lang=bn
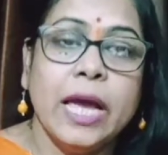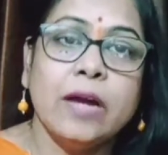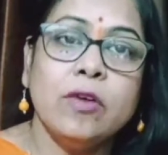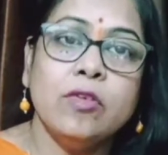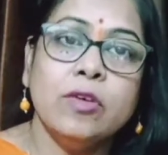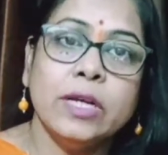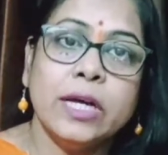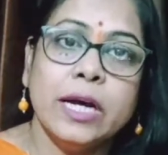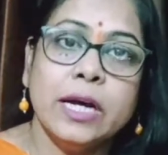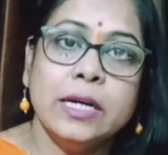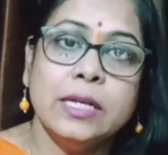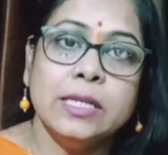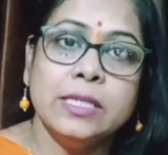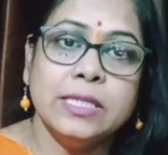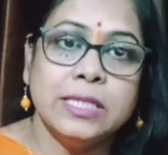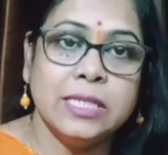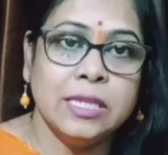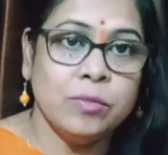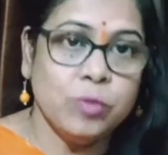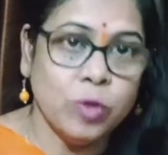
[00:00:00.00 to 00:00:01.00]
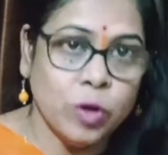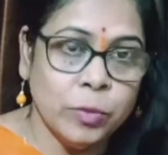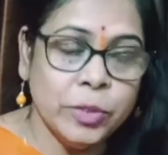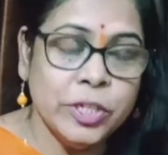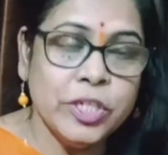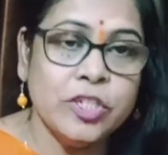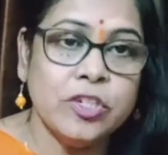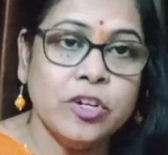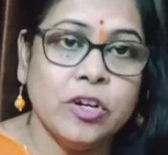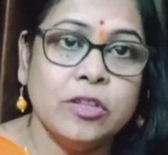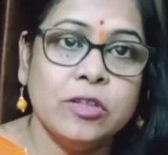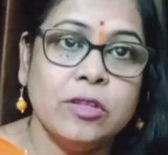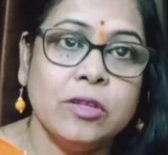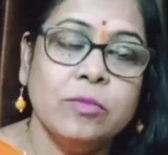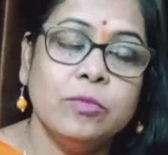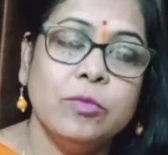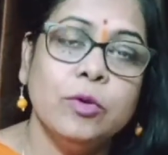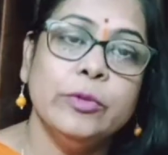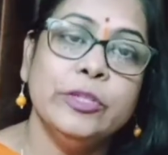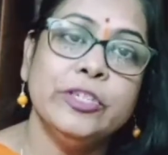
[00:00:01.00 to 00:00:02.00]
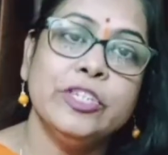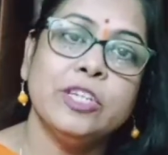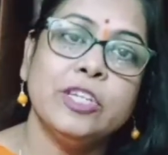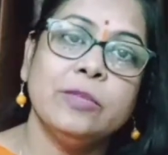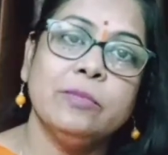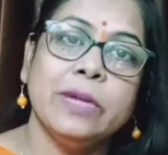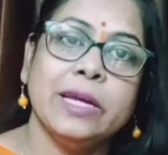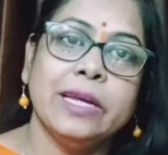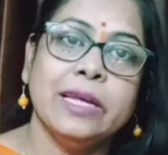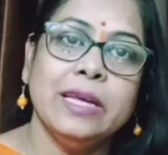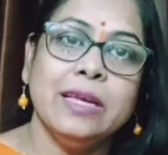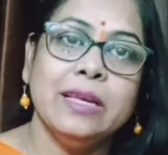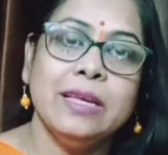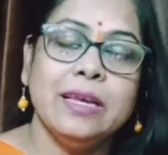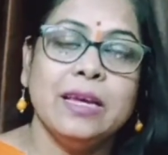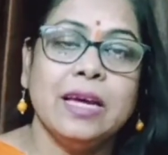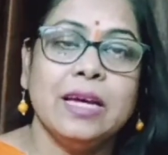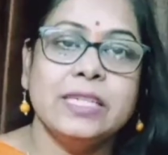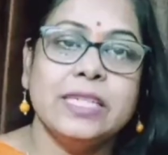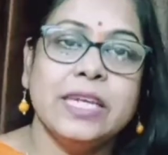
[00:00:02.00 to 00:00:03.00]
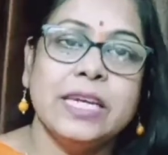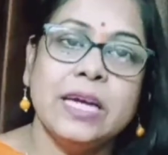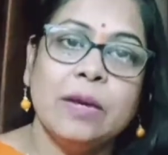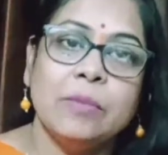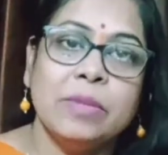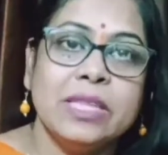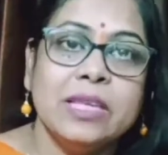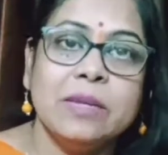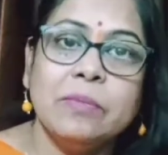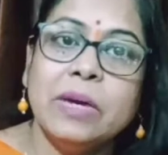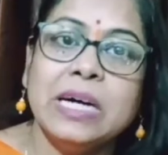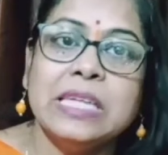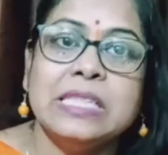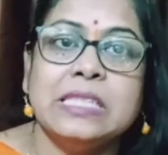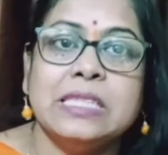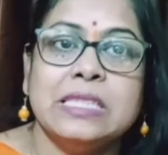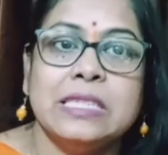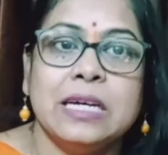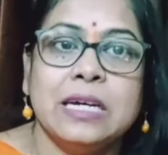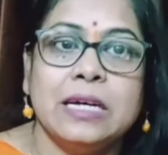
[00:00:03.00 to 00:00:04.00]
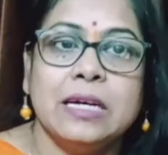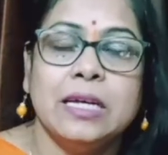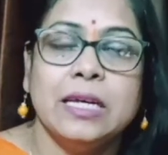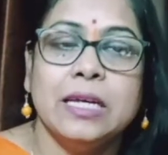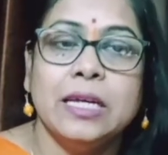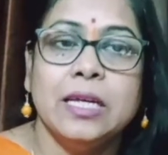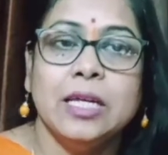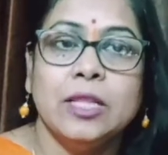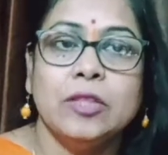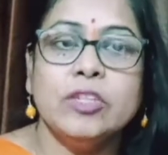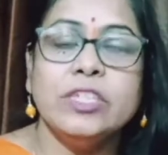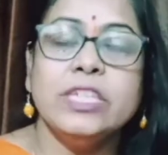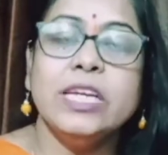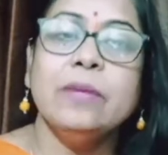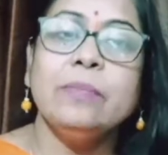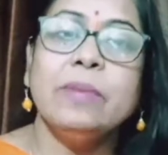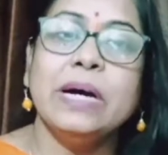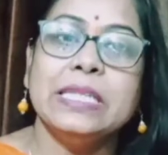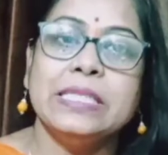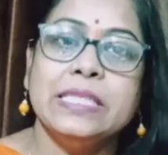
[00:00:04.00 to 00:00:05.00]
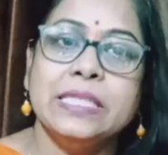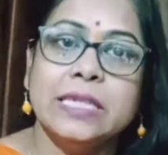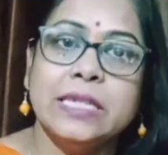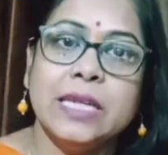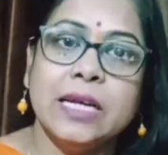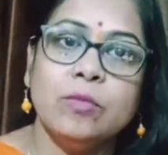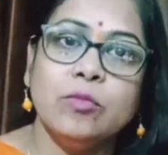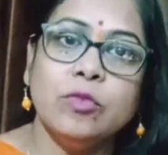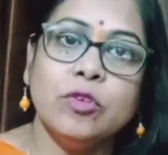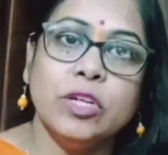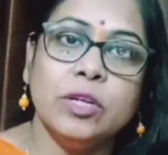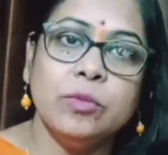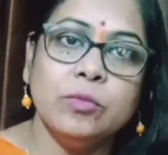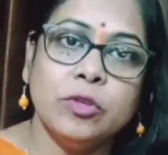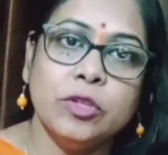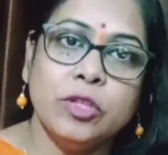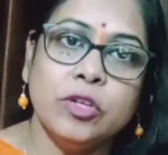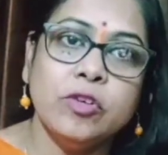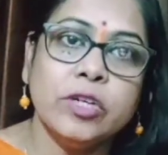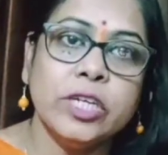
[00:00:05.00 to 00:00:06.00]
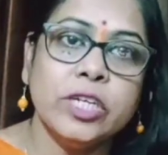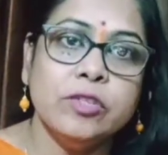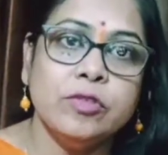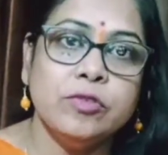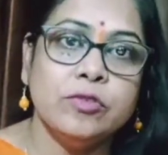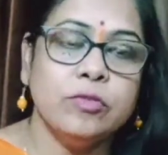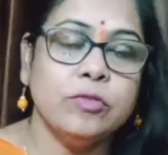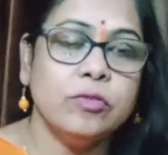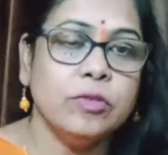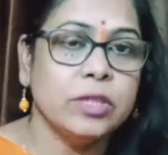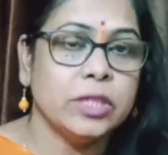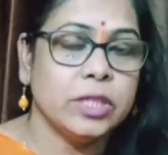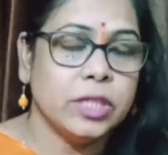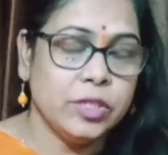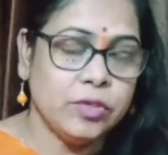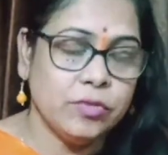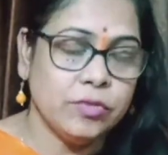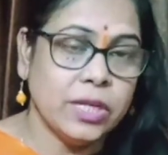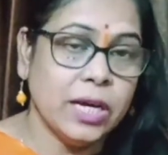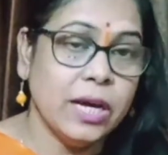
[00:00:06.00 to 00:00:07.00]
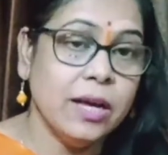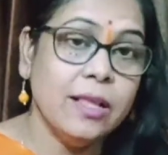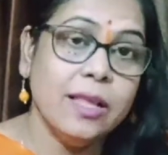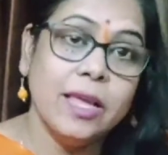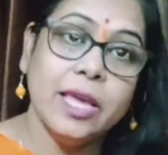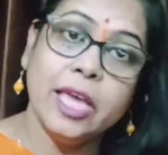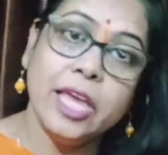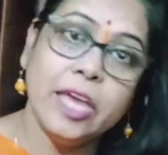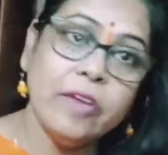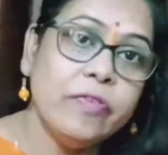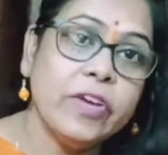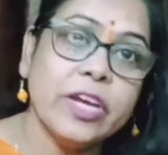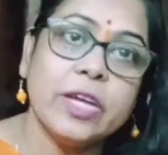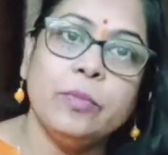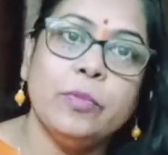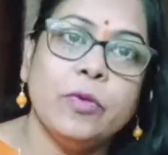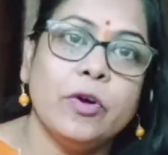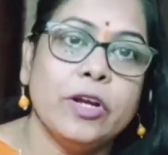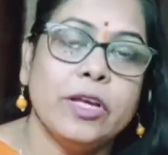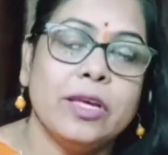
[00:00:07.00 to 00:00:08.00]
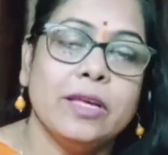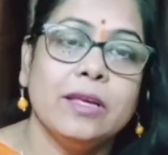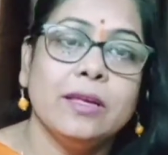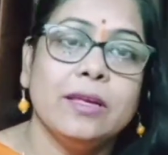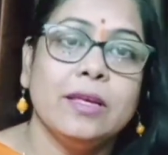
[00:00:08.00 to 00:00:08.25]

এখনকার যে ভবিষ্যৎ ভবিষ্যৎ মানে সেই আমাদের বাচ্চা তো সেই বাচ্চাটার মনের মধ্যেও কিছু কিছুটা এফেক্ট পড়ে